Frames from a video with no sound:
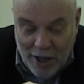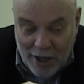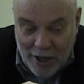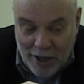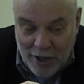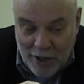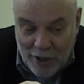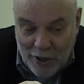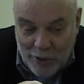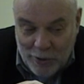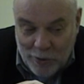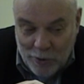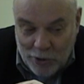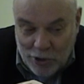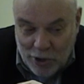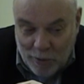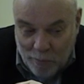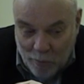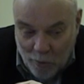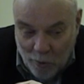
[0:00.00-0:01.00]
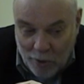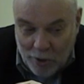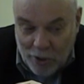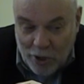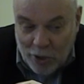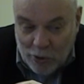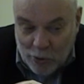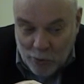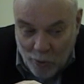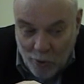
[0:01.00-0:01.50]
И до сих пор
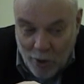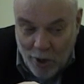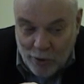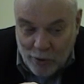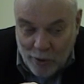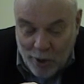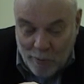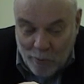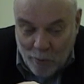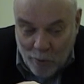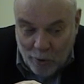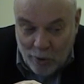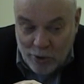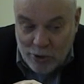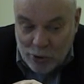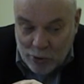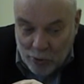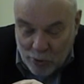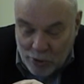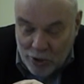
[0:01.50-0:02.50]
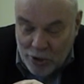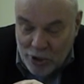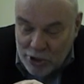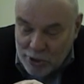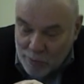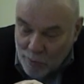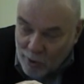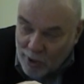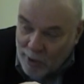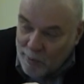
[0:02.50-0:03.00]
никто эту опору Зенона не
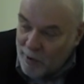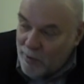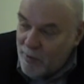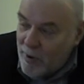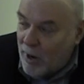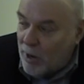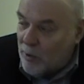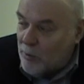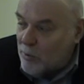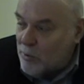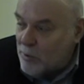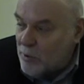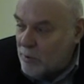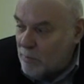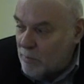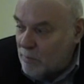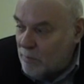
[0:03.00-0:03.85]
смог опровергнуть.